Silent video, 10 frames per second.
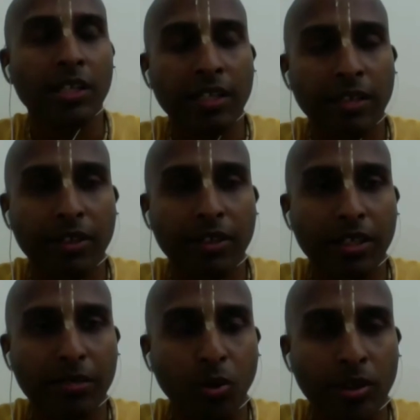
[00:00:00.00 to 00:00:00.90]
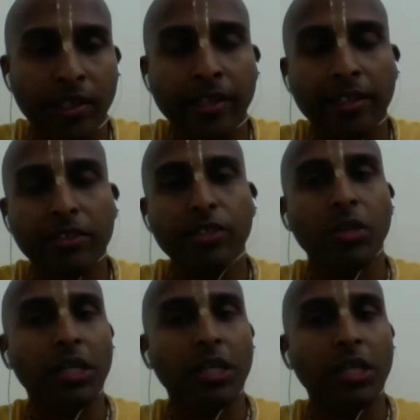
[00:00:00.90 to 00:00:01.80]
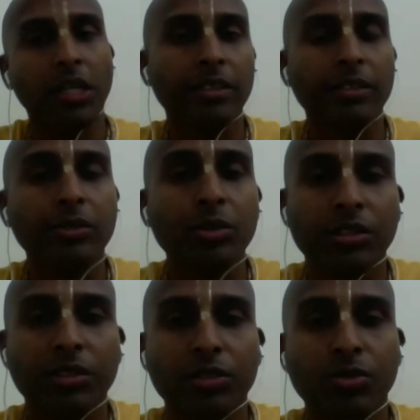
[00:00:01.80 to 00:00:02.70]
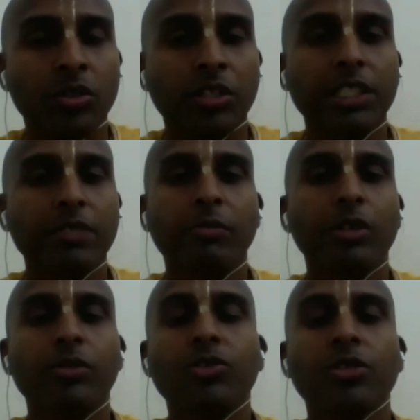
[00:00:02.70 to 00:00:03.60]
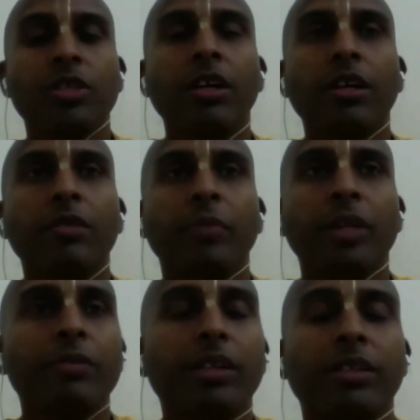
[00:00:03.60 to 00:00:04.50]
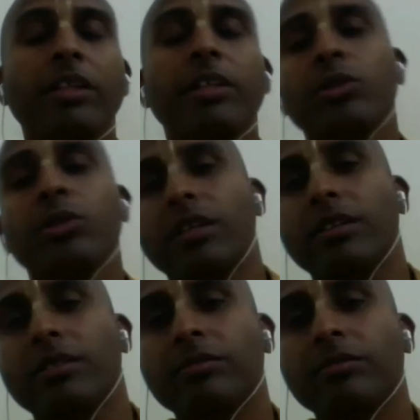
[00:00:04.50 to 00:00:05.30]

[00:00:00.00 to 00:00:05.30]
करने वाला बोलते एक चीज और करते दूसरी चीज उनके जीवन में कुछ परिवर्तन नहीं होता है